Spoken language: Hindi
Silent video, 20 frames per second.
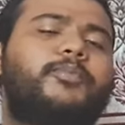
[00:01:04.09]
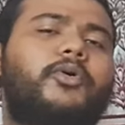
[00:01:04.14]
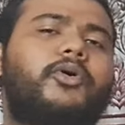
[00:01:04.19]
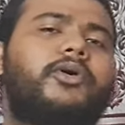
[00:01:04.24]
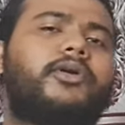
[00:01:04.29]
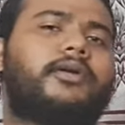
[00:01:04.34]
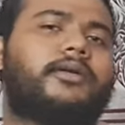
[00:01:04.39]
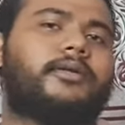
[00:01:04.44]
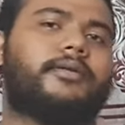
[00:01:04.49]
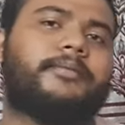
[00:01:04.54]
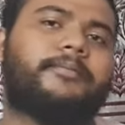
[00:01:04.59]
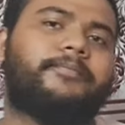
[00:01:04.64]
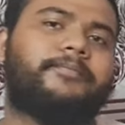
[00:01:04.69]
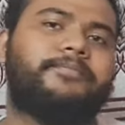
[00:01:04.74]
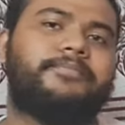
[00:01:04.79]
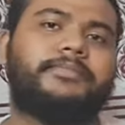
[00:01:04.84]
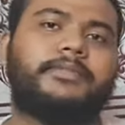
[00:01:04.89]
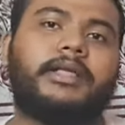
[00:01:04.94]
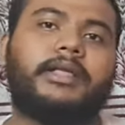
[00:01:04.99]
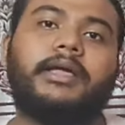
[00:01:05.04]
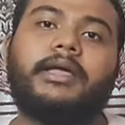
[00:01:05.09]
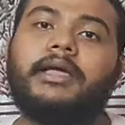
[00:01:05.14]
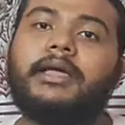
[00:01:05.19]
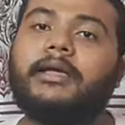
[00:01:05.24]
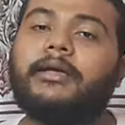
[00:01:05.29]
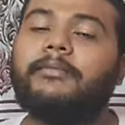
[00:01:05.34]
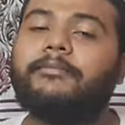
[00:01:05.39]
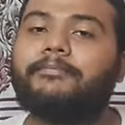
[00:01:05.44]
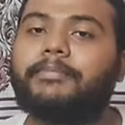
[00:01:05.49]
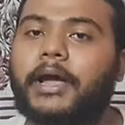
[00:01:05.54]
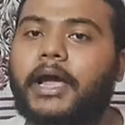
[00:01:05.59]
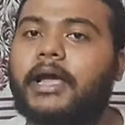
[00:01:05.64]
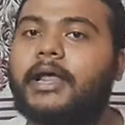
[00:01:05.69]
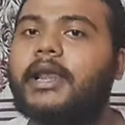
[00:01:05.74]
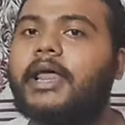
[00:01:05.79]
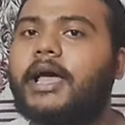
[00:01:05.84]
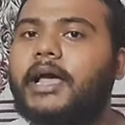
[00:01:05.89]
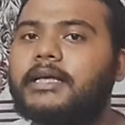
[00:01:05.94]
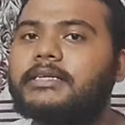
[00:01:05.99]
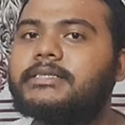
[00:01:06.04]
फोर
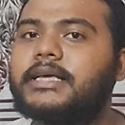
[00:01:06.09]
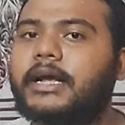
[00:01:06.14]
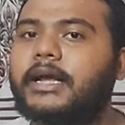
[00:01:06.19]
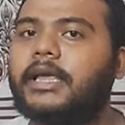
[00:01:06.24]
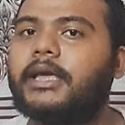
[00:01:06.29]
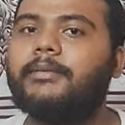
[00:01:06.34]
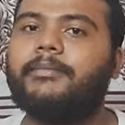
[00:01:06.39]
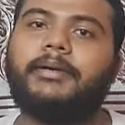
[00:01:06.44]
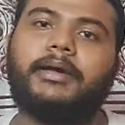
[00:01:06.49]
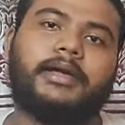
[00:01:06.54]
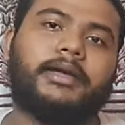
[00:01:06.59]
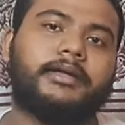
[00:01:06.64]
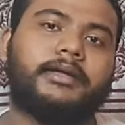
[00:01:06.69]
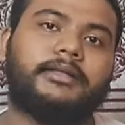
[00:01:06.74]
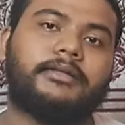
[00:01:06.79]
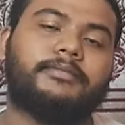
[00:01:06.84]
पहला ऐसा गेम है